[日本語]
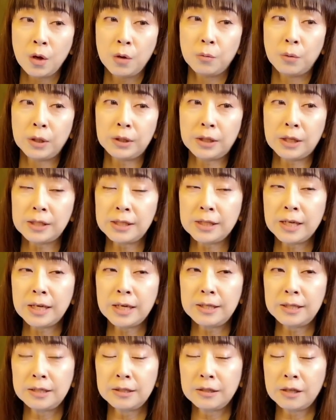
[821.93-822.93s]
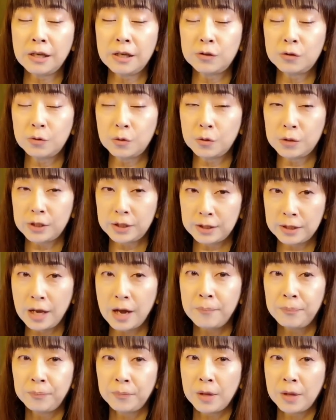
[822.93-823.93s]
私がリクエストした
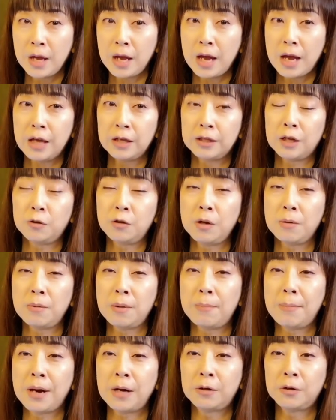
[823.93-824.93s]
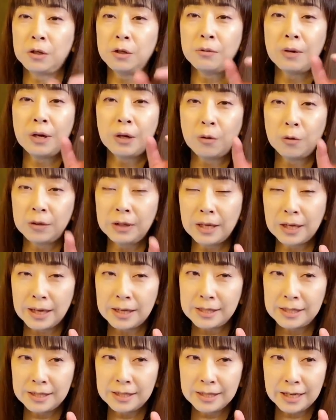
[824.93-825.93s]
あ例えばバックルはこんな
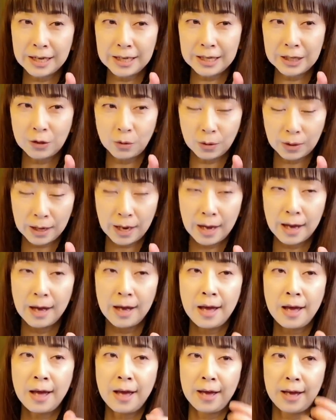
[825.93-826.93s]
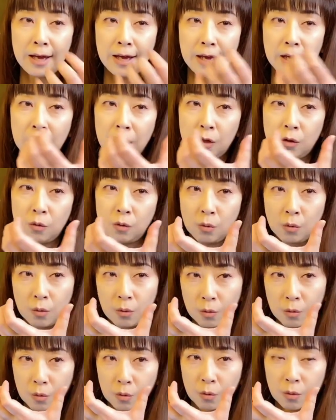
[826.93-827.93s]
感じがいいとか、えー、っ
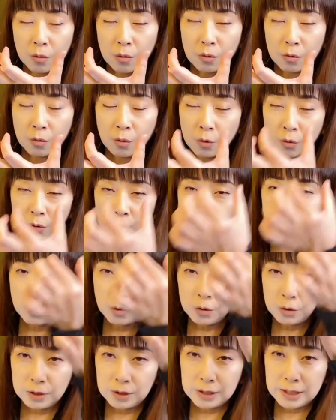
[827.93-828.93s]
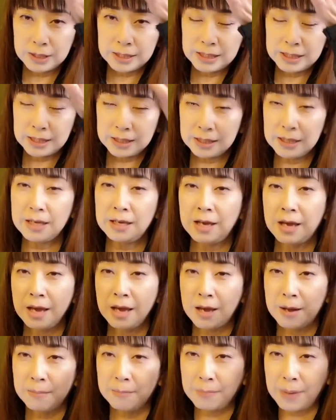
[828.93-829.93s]
とこの位置に
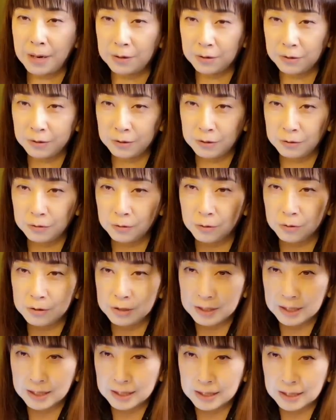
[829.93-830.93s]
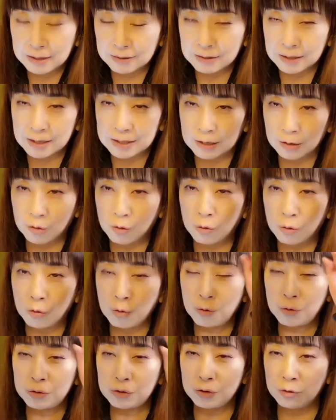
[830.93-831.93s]
バックルをつけてくださいこ
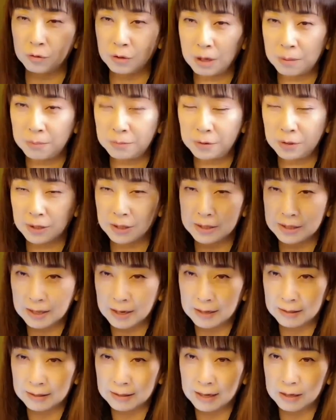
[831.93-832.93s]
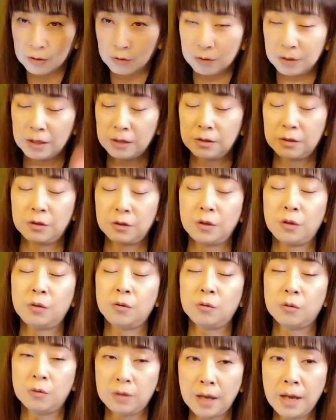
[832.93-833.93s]
こをちょっと髪の毛使いたいのでってい
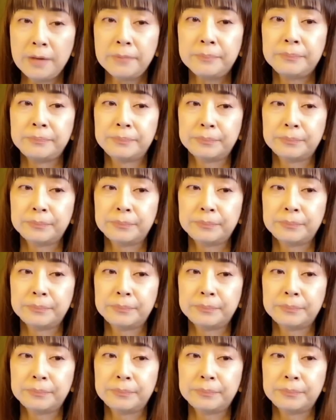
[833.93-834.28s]
うので